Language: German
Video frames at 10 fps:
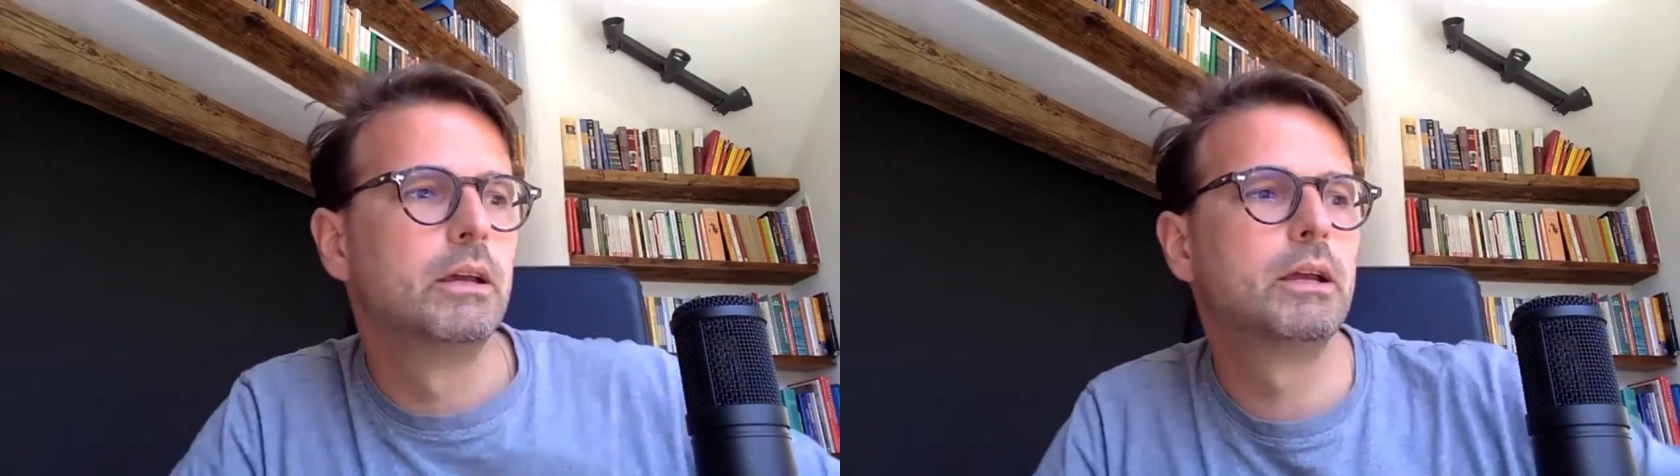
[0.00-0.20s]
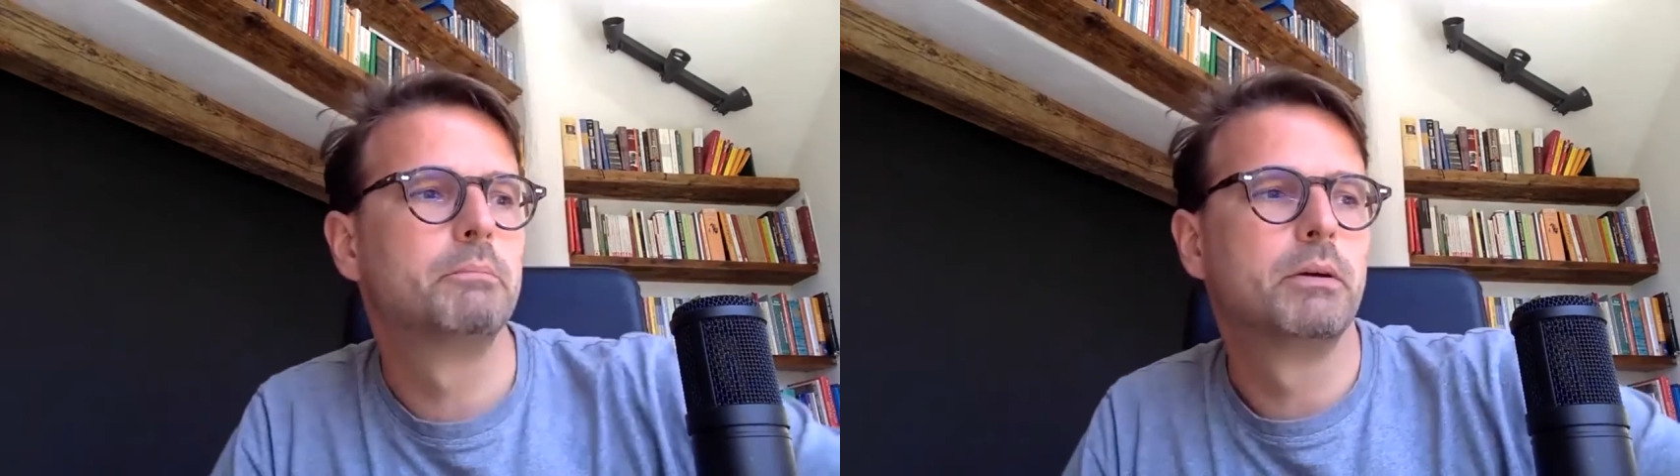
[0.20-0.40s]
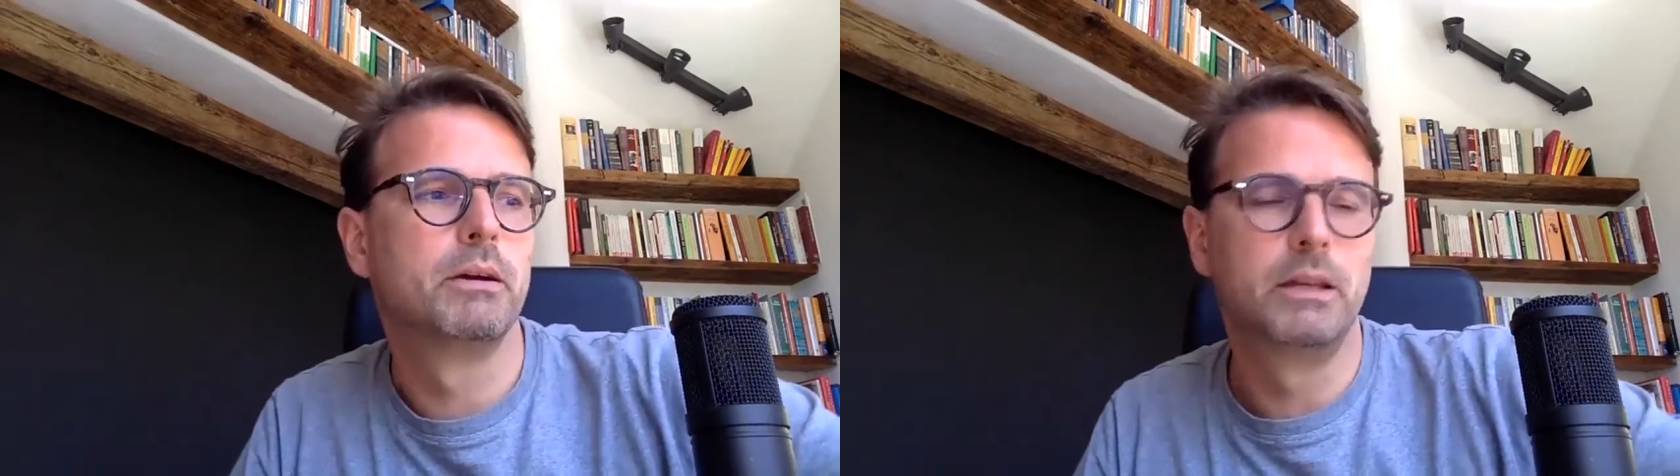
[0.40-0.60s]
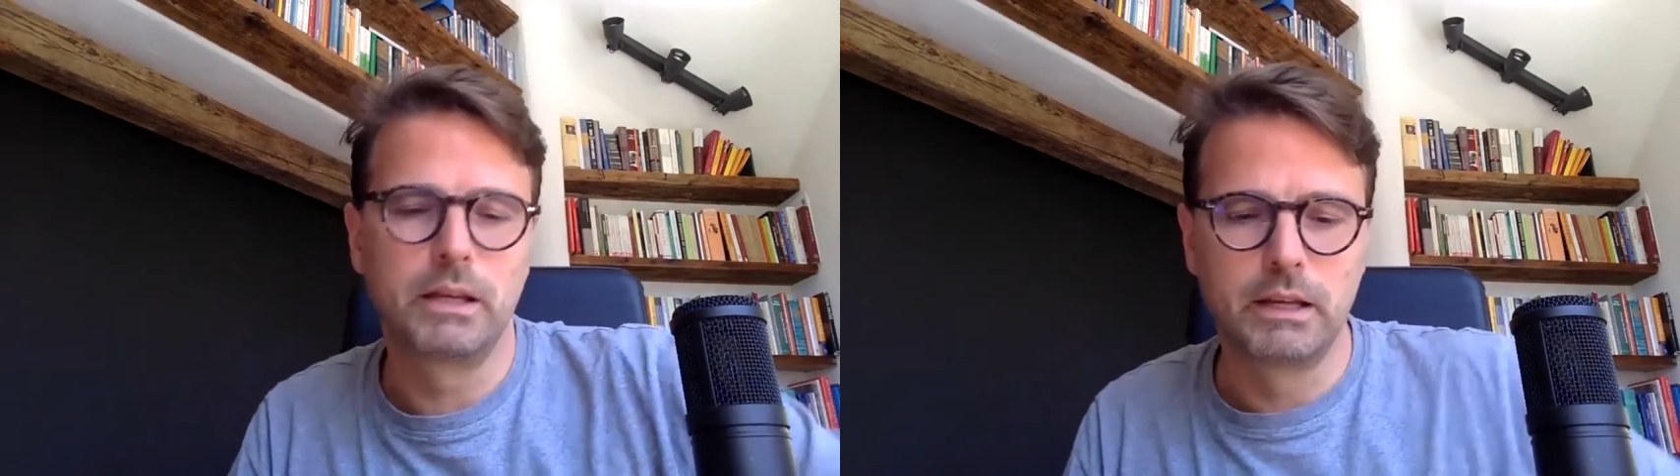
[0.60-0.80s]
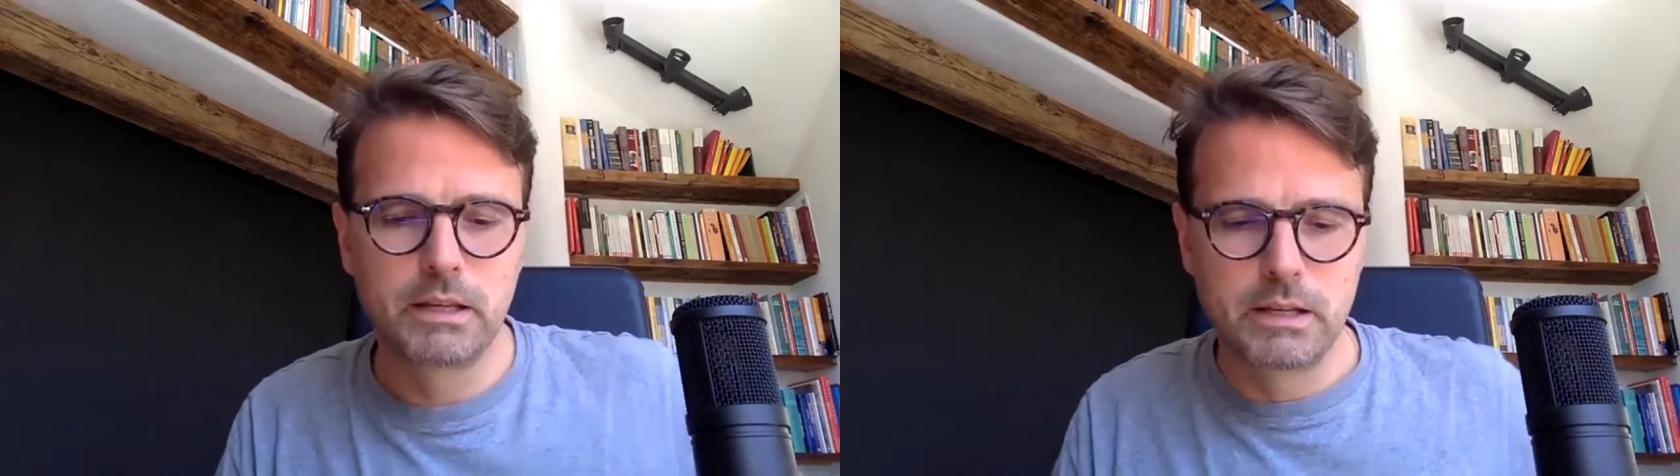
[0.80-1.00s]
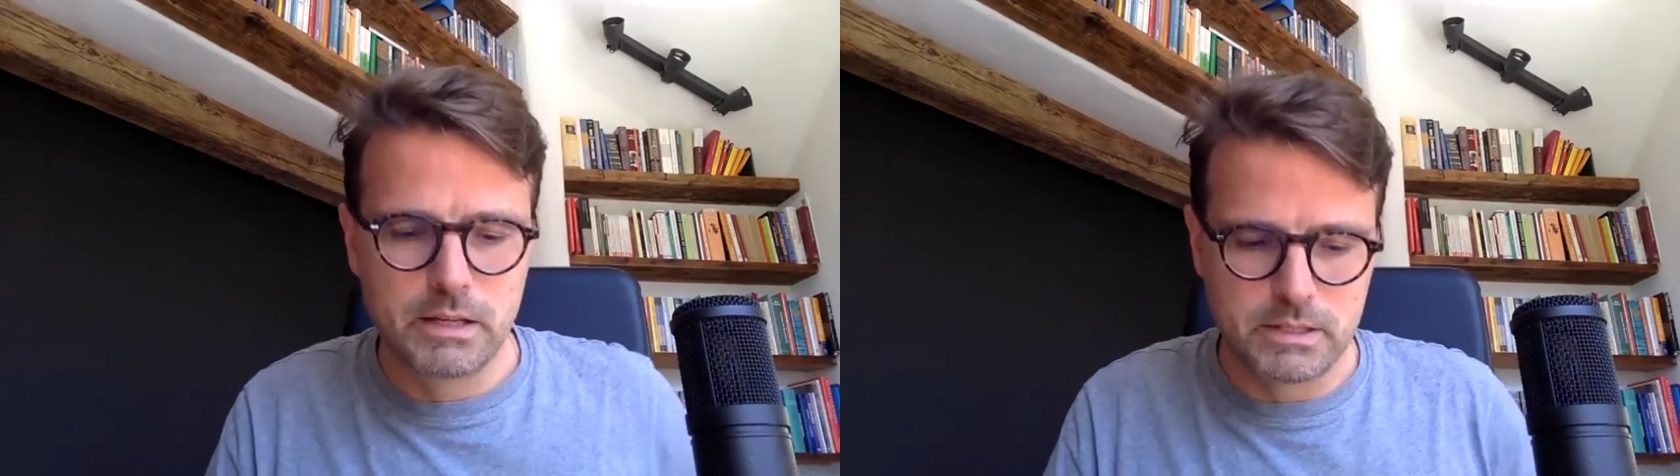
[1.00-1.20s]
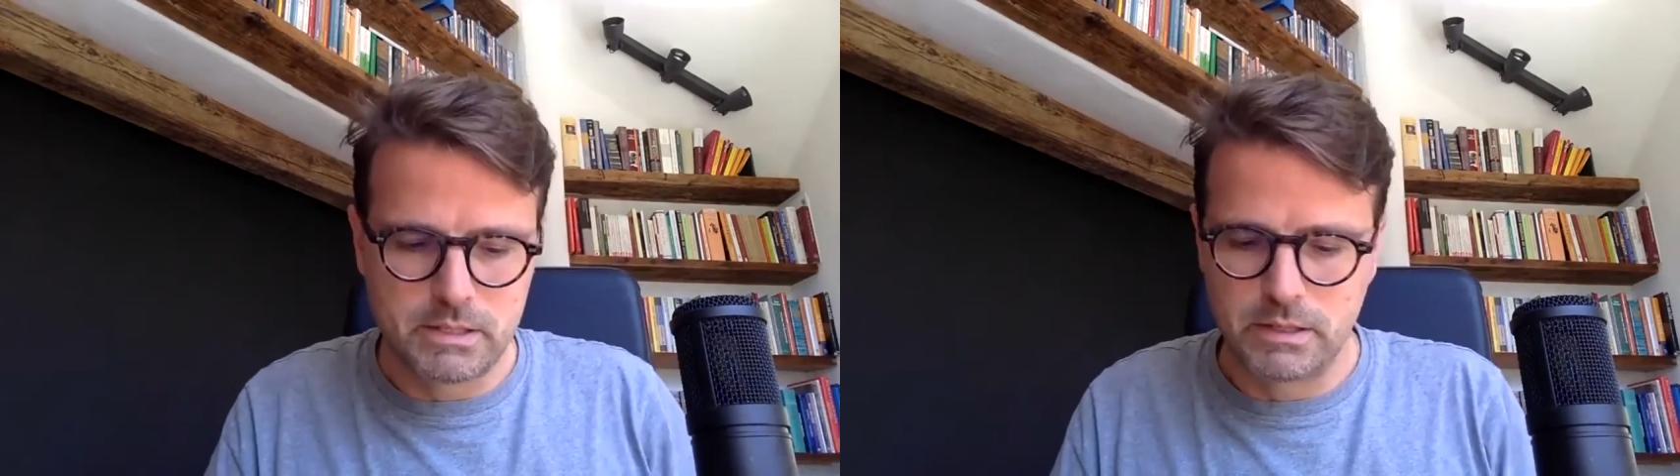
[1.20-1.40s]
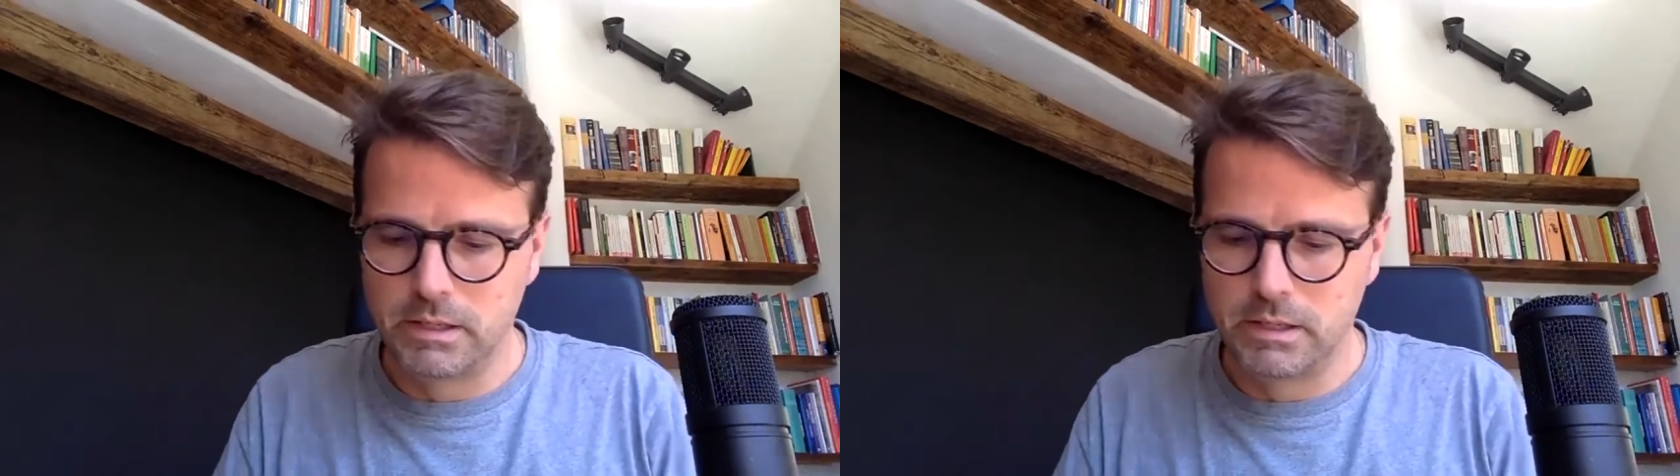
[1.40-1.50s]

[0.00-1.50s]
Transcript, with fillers: ich habe da, ich kriege ja jetzt